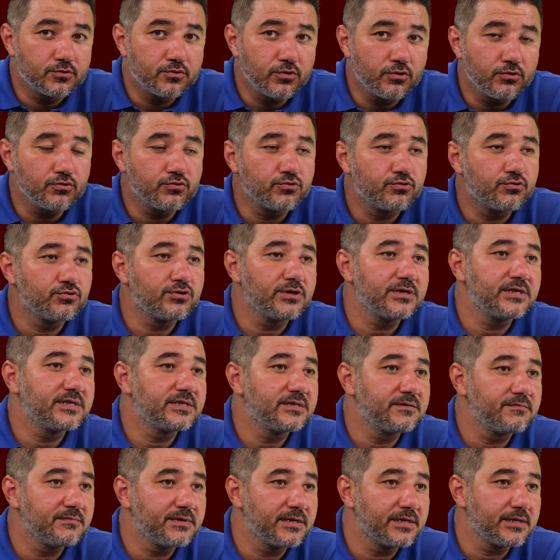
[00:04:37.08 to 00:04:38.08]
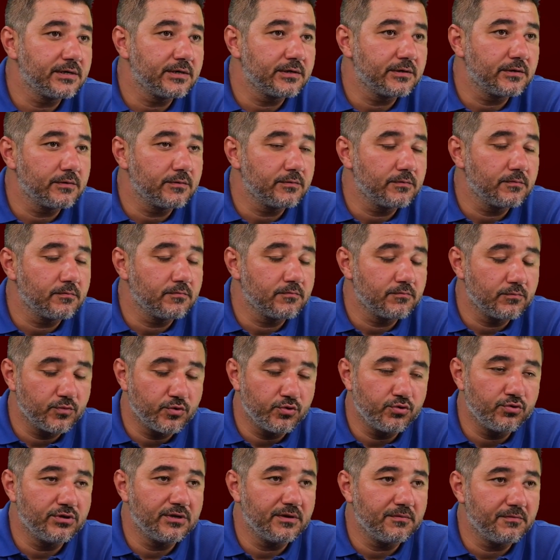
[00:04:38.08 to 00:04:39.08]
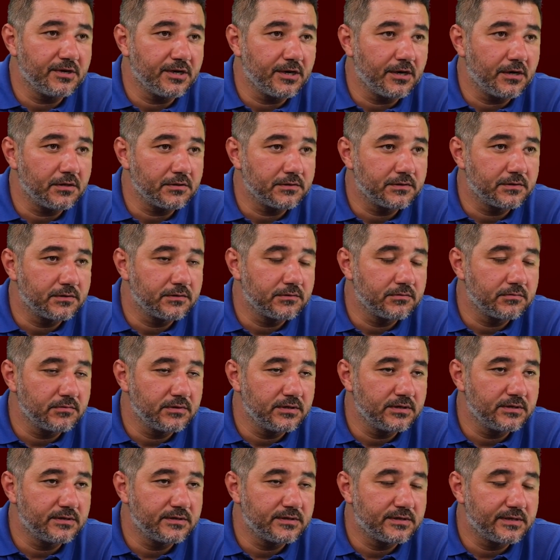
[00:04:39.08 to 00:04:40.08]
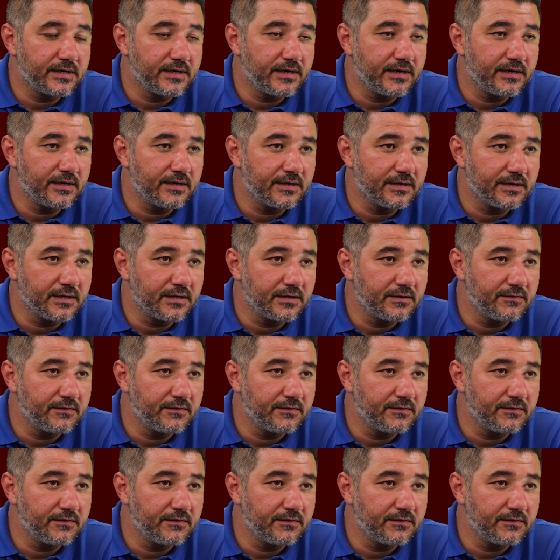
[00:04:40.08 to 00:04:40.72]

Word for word: çok üst düzey isimleri gündemine aldı. İdris Eganagey,